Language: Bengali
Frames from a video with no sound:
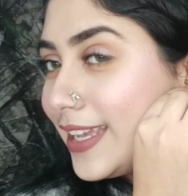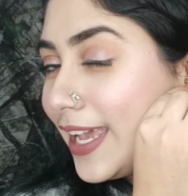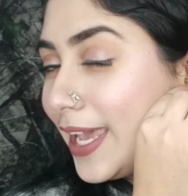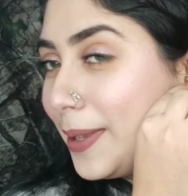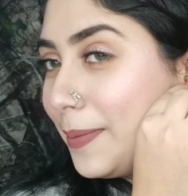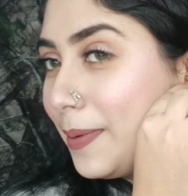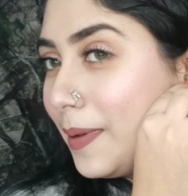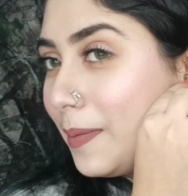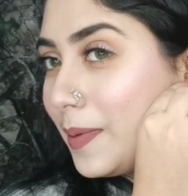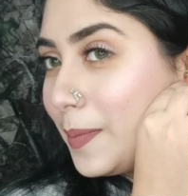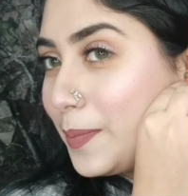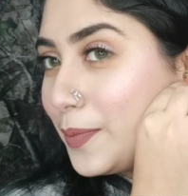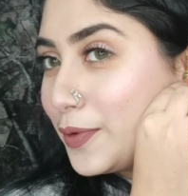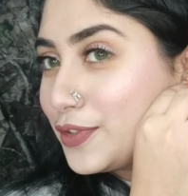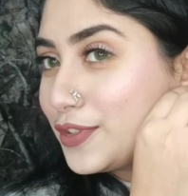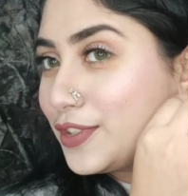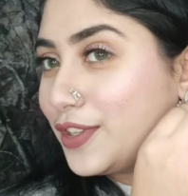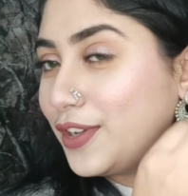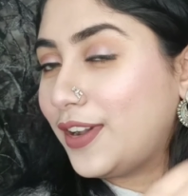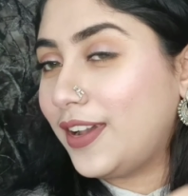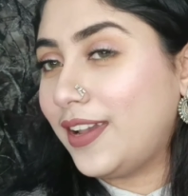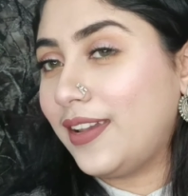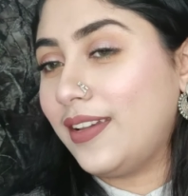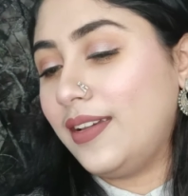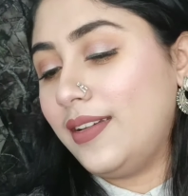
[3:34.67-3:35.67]
এইভাবে পড়তে
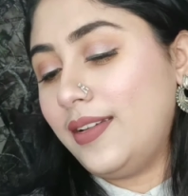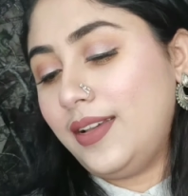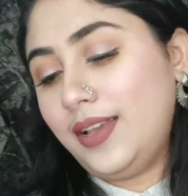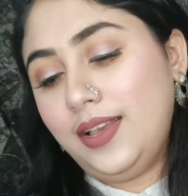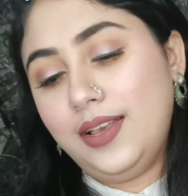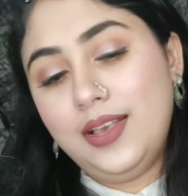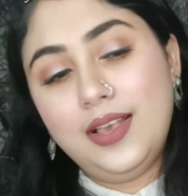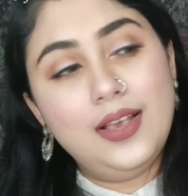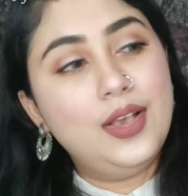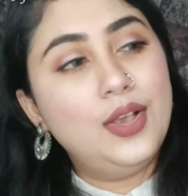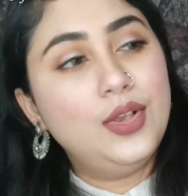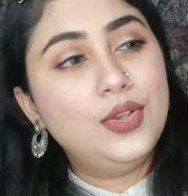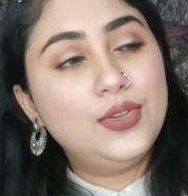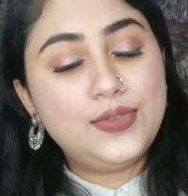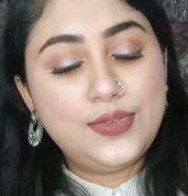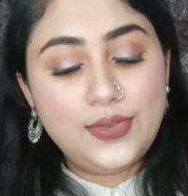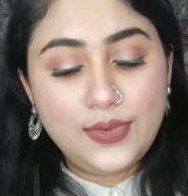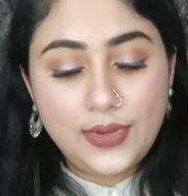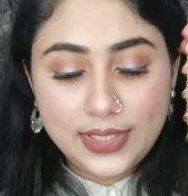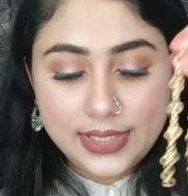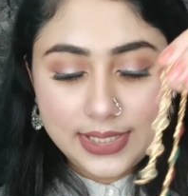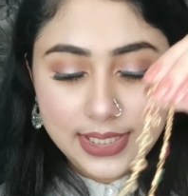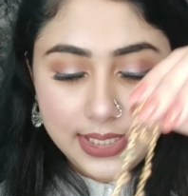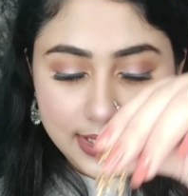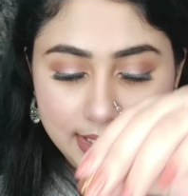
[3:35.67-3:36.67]
হয় সো
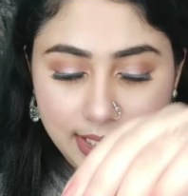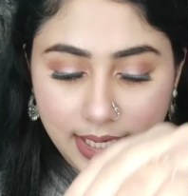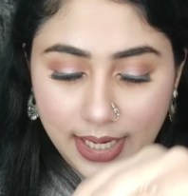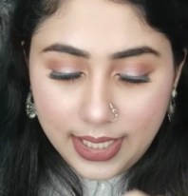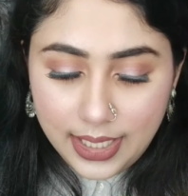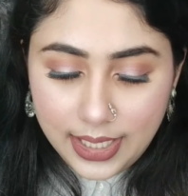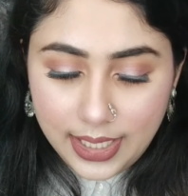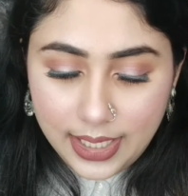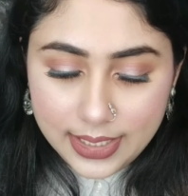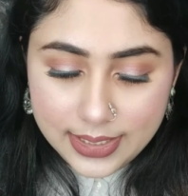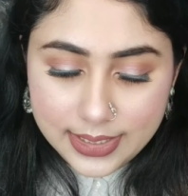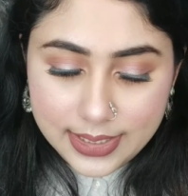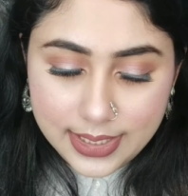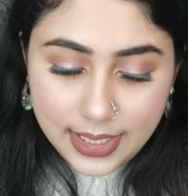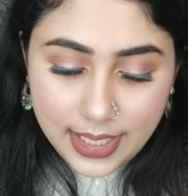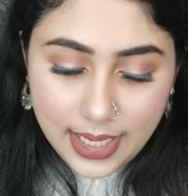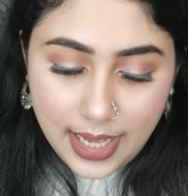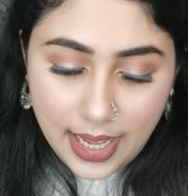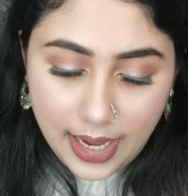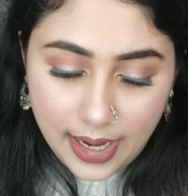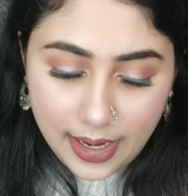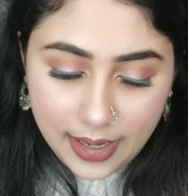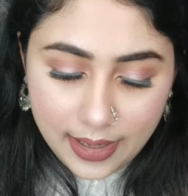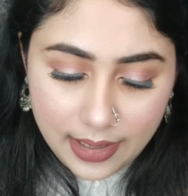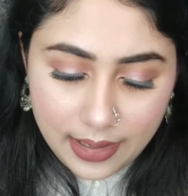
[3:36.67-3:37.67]
একটা টানা আছে
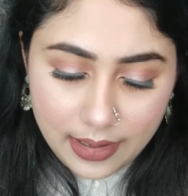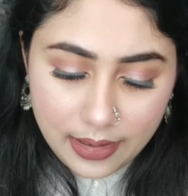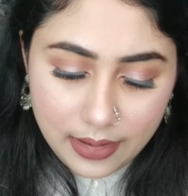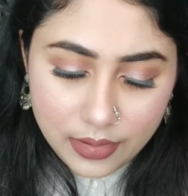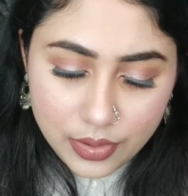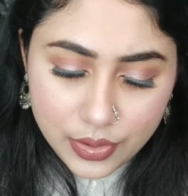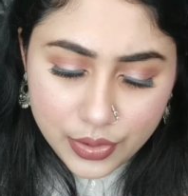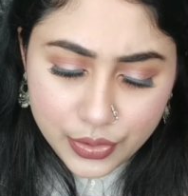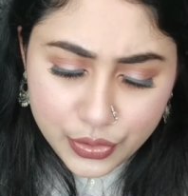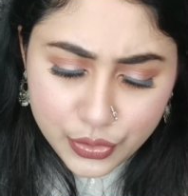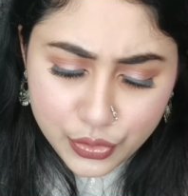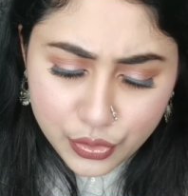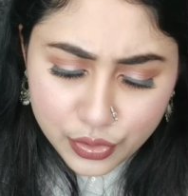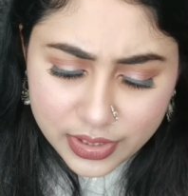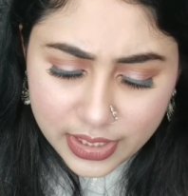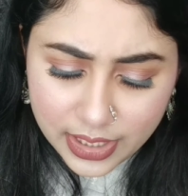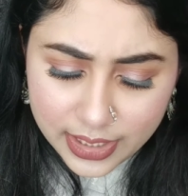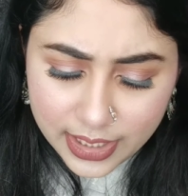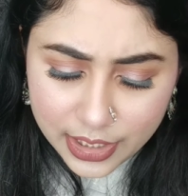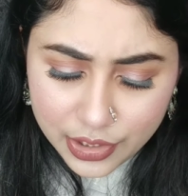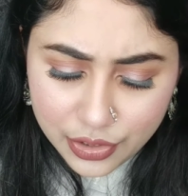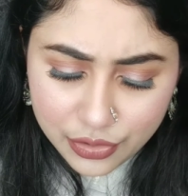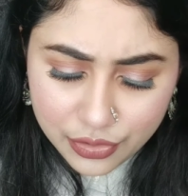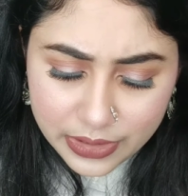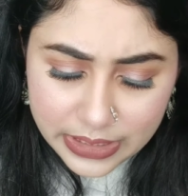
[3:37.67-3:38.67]
আর
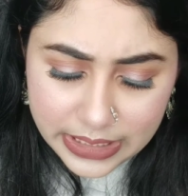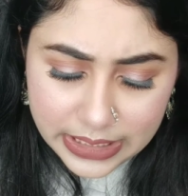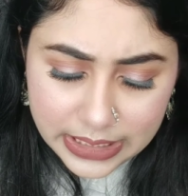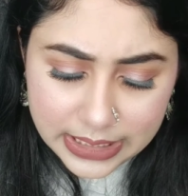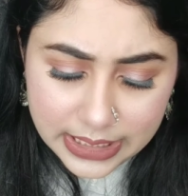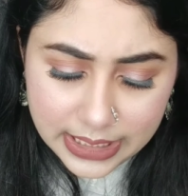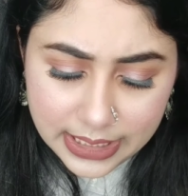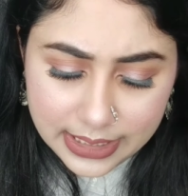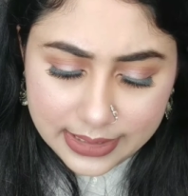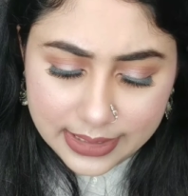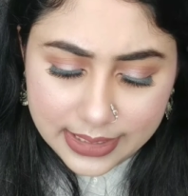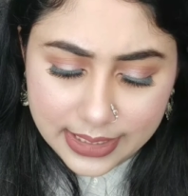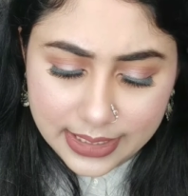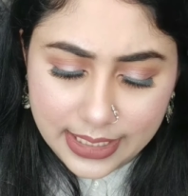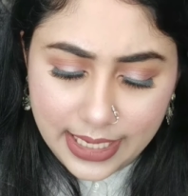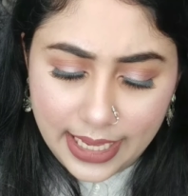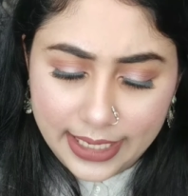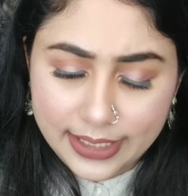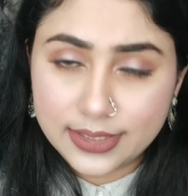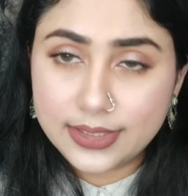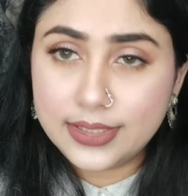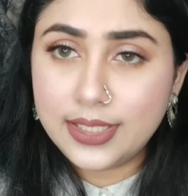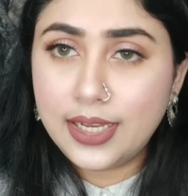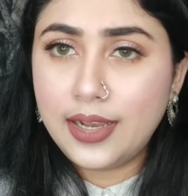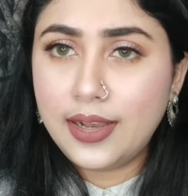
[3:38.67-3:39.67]
টুকটাক কিছু জিনিস আছে
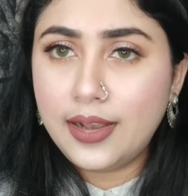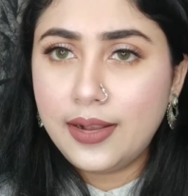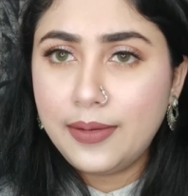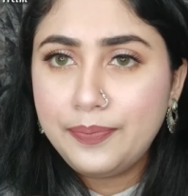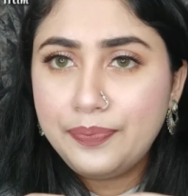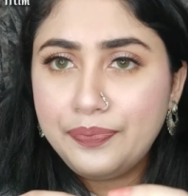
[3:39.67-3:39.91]
একটা